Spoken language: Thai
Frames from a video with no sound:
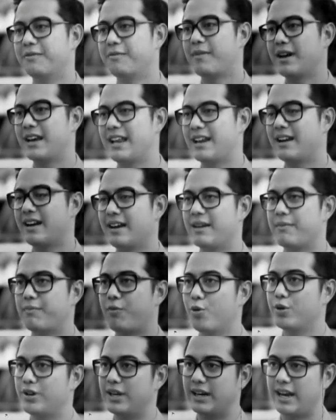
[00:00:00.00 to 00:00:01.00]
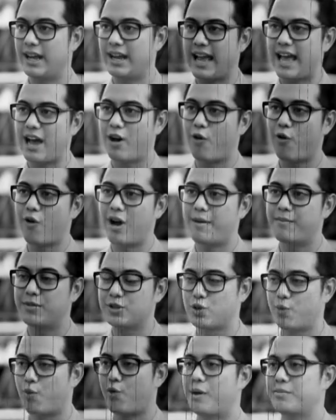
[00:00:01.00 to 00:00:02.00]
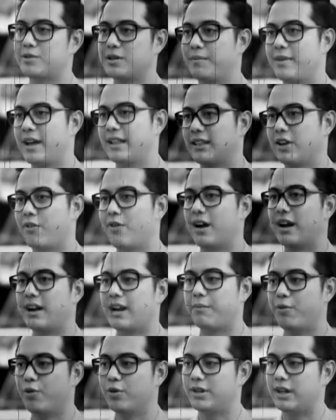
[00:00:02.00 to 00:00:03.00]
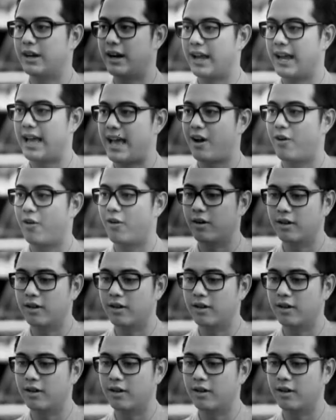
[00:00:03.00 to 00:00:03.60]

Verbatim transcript: ไม่ได้พูดถึงในแง่ของการประสบความสำเร็จ แต่ว่าในพูดถึงในแง่ของ